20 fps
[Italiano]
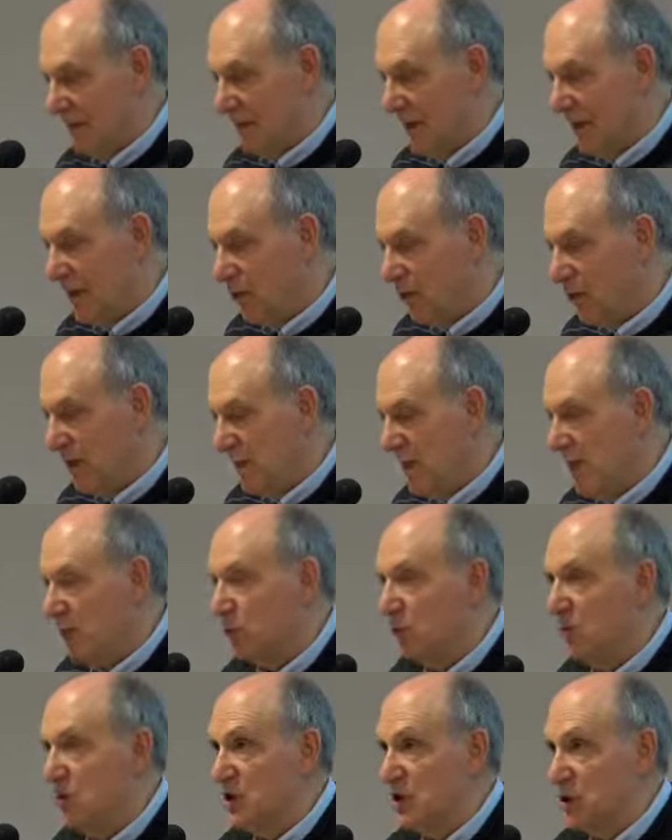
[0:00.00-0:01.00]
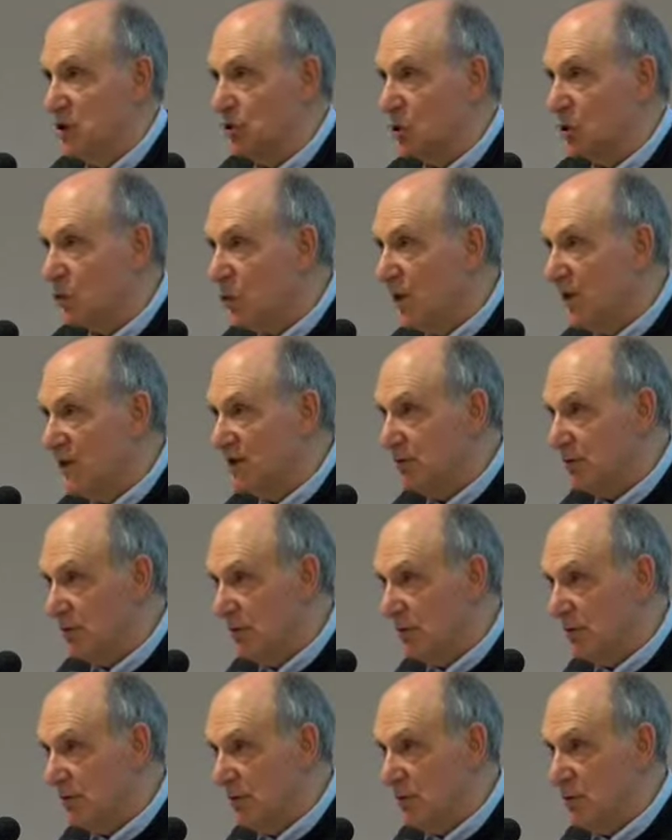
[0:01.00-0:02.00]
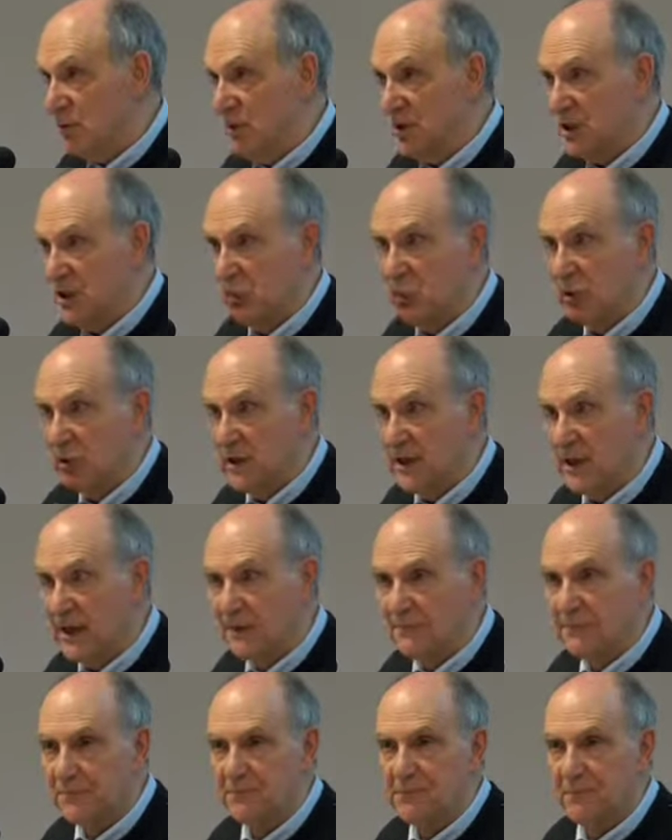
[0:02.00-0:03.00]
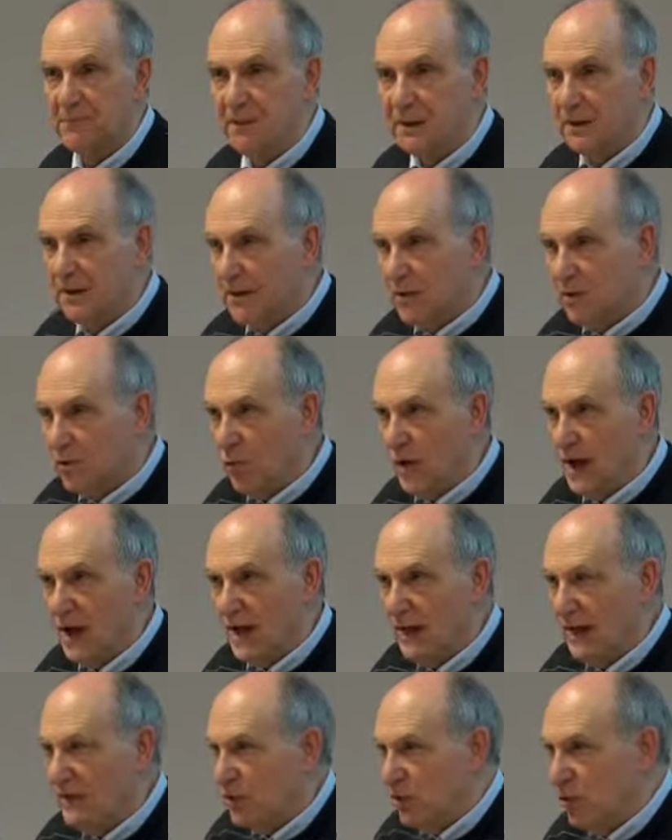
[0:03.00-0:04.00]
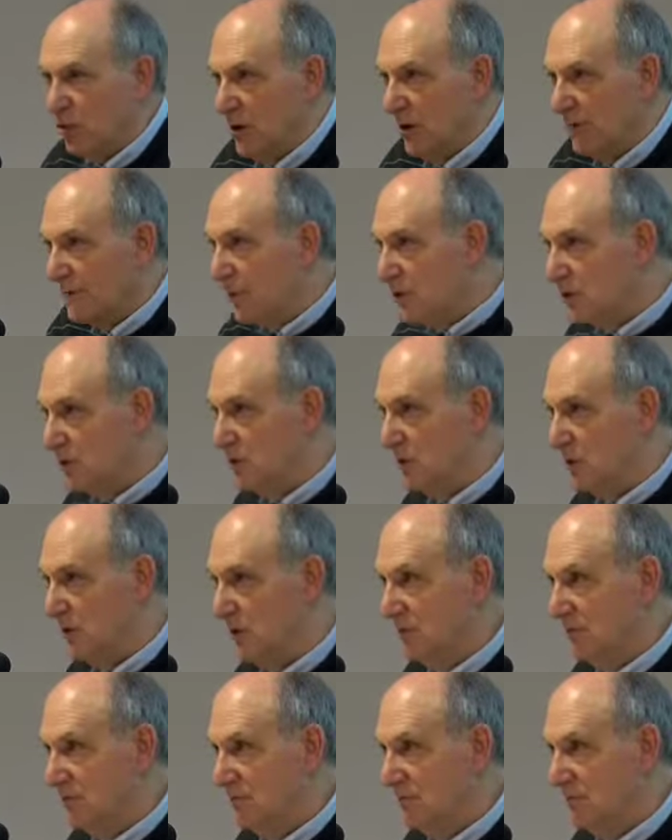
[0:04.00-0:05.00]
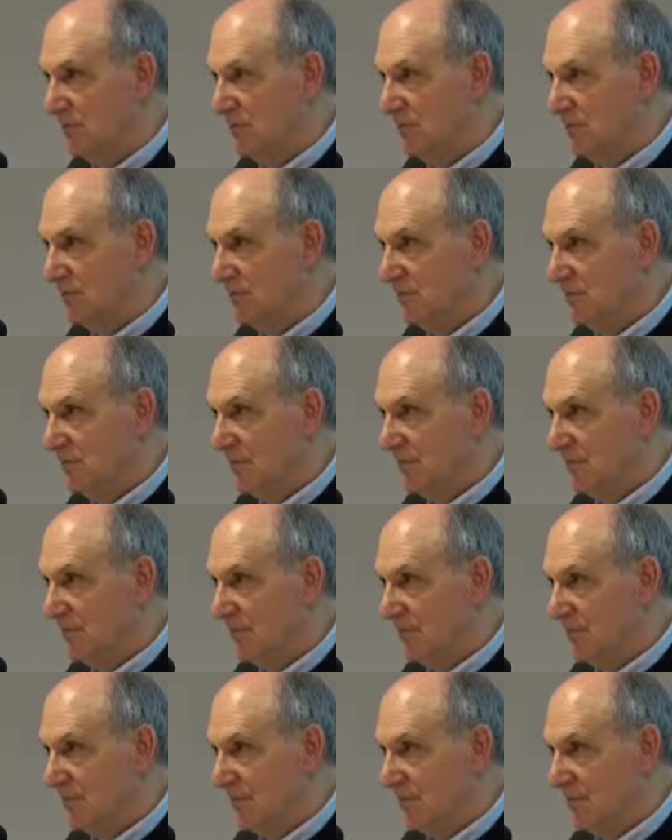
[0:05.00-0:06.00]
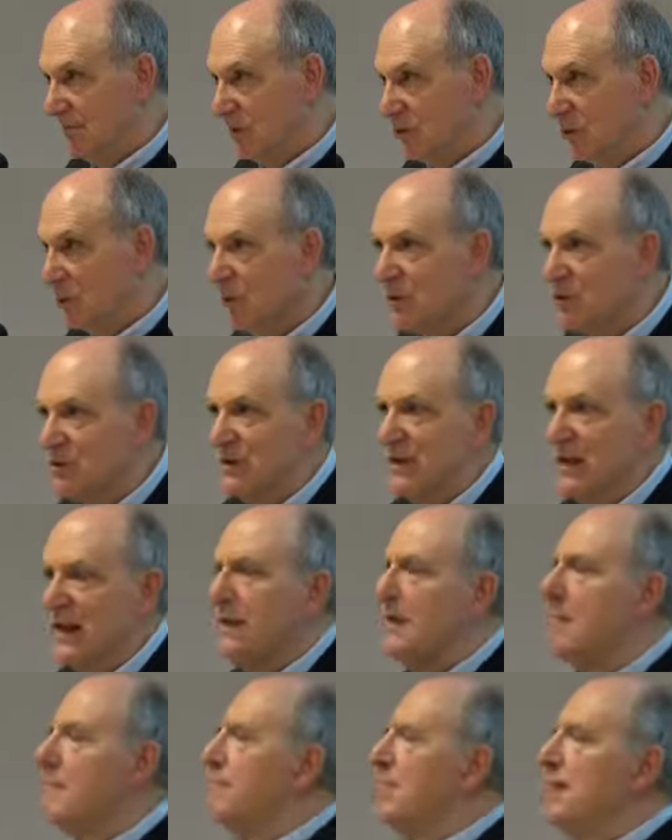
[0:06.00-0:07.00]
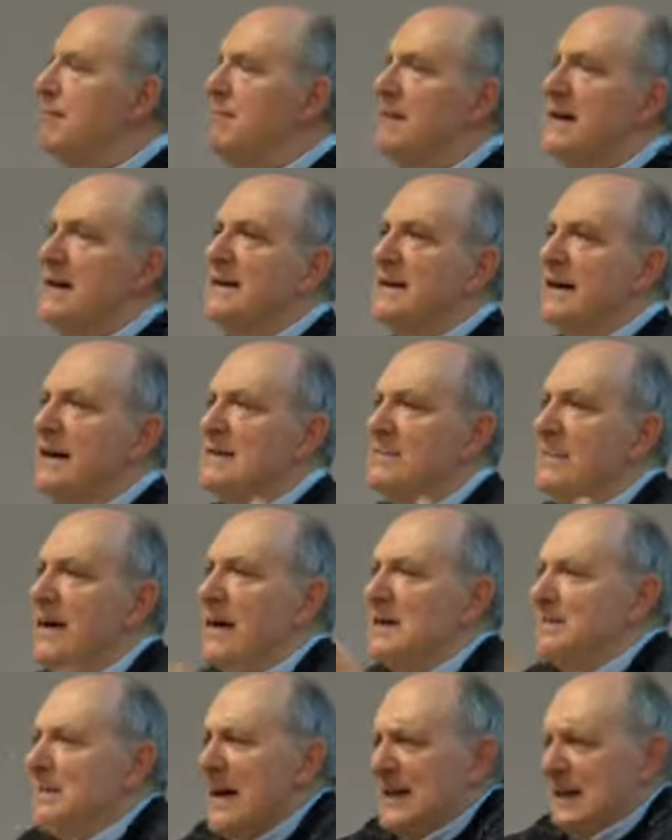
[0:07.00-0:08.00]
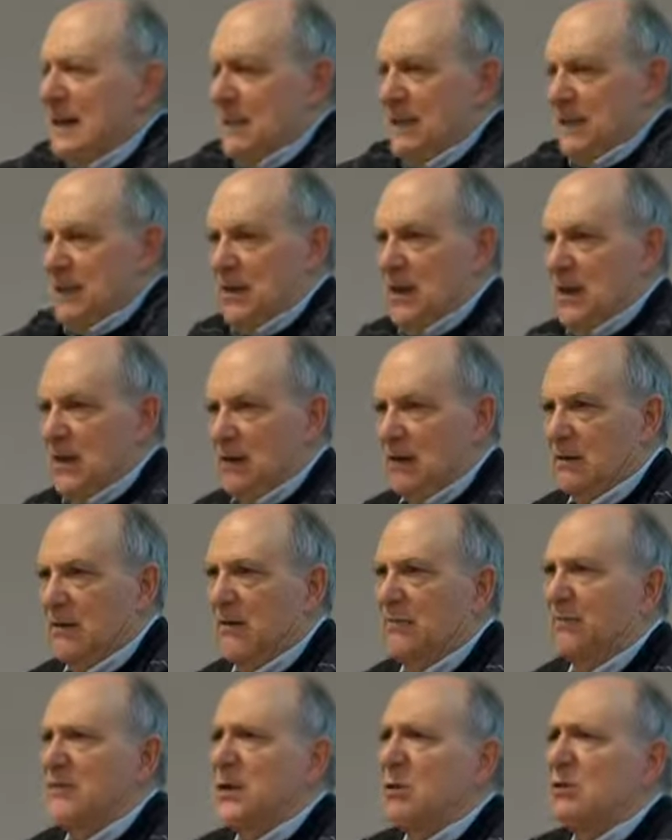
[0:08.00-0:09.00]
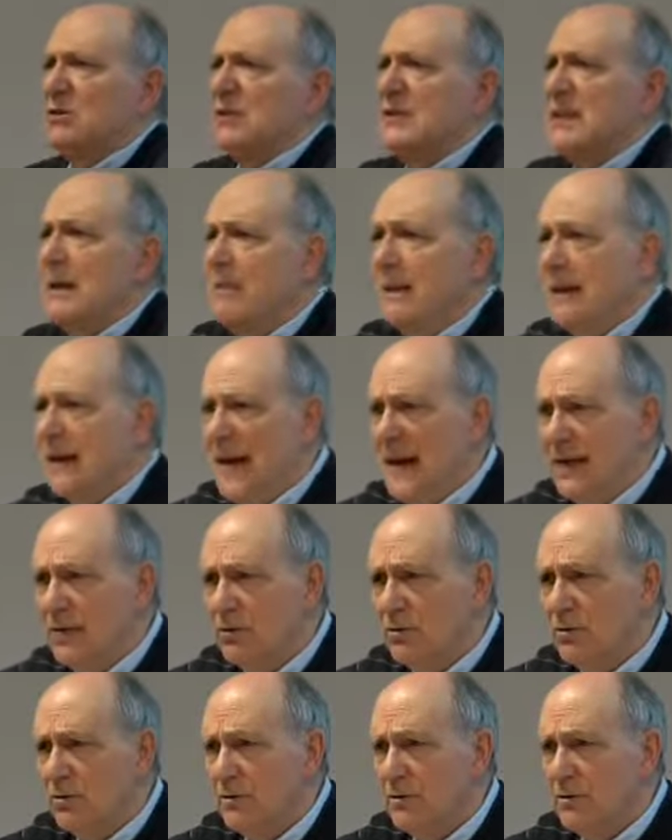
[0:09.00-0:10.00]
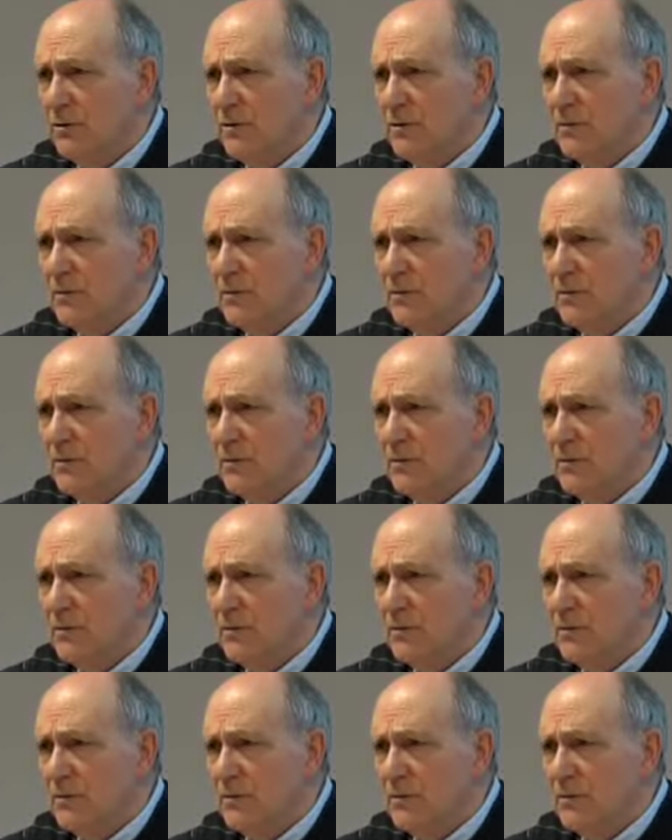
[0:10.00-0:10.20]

E noi abbiamo cominciato con questo, no? abbiamo cominciato col dire quali sono le fonti. Non posso dire per me il carisma è, aspetta per te, di cosa stai parlando?